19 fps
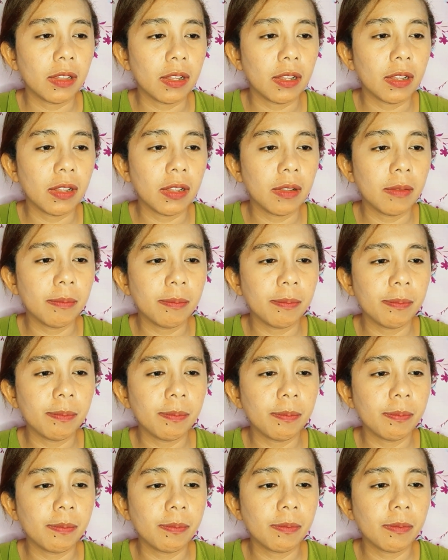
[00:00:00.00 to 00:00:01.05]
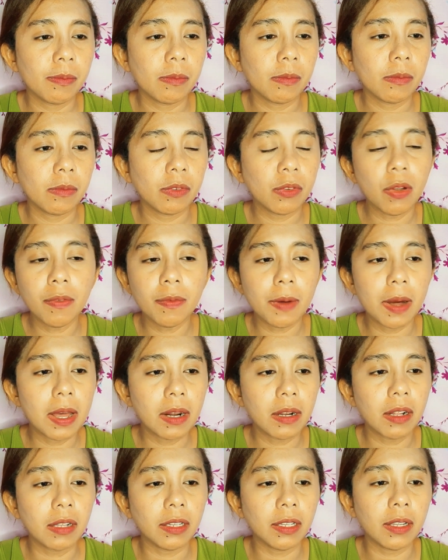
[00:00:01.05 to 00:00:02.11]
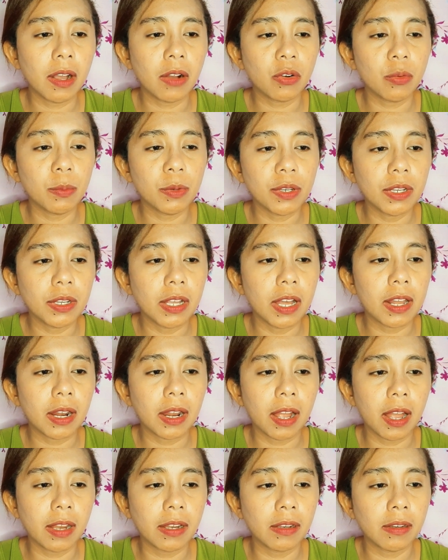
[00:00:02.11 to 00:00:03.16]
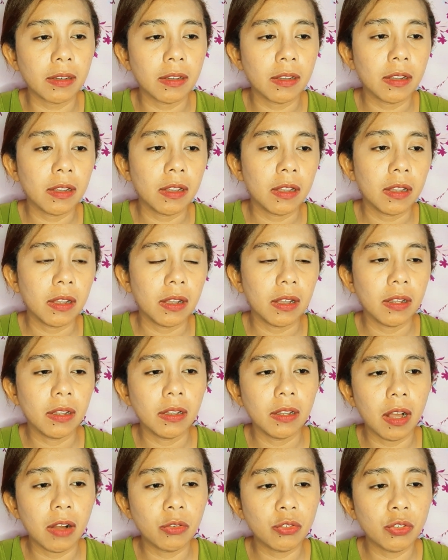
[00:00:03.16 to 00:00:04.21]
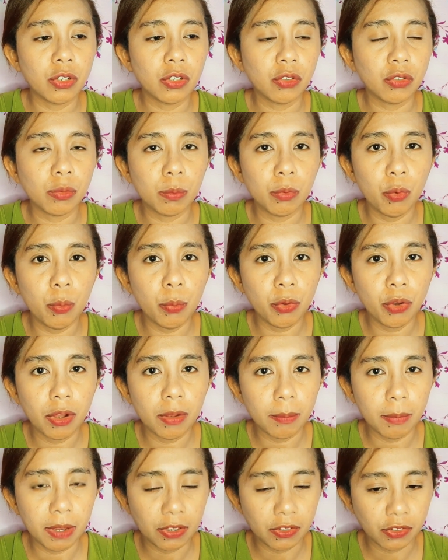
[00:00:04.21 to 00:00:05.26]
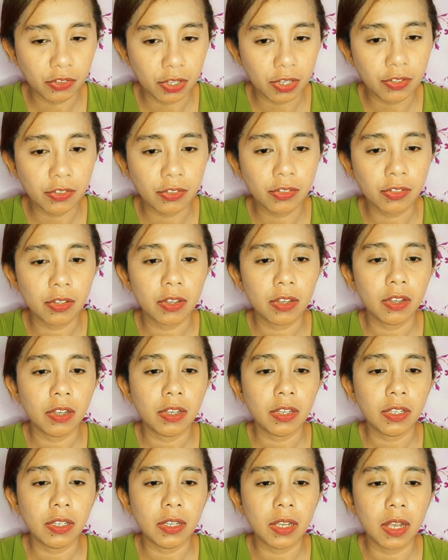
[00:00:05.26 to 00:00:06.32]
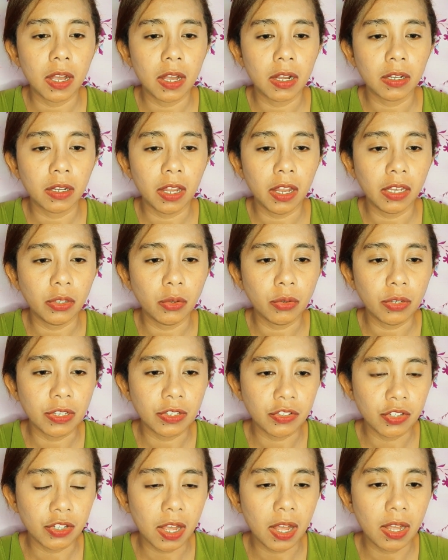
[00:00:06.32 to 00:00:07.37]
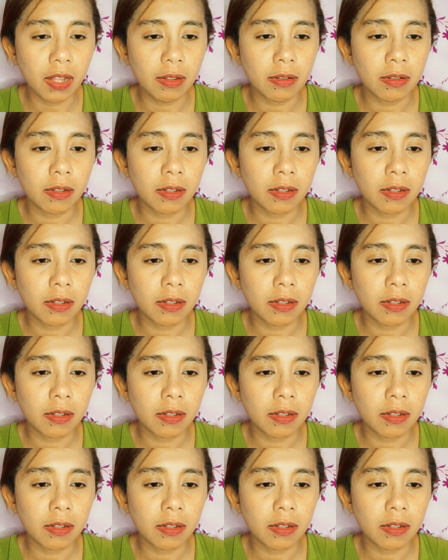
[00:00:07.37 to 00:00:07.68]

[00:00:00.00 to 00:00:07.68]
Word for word: Um, so far ketika aku mendengarkan uh, audio subliminal message yang Indonesia